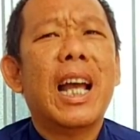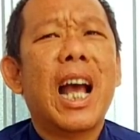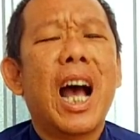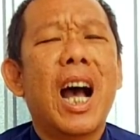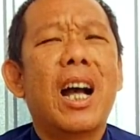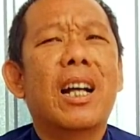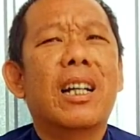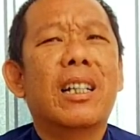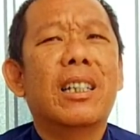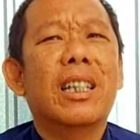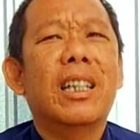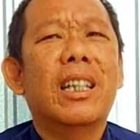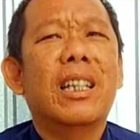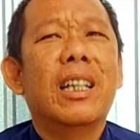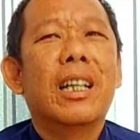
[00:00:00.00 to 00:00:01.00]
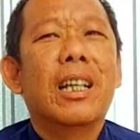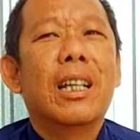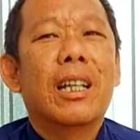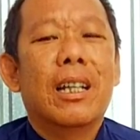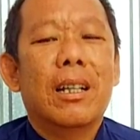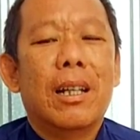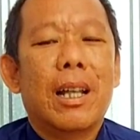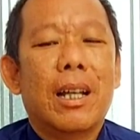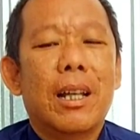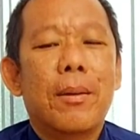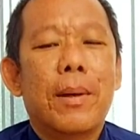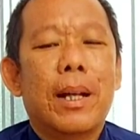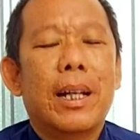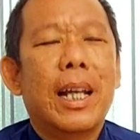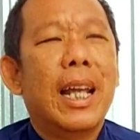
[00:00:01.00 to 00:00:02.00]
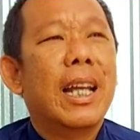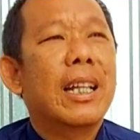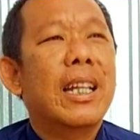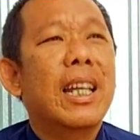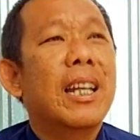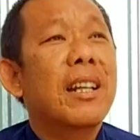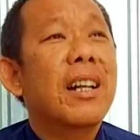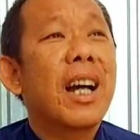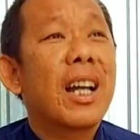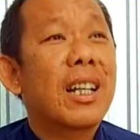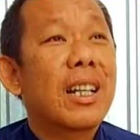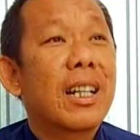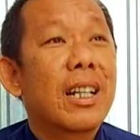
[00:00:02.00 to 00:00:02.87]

hờn là kêu bằng ghen gì nữa hết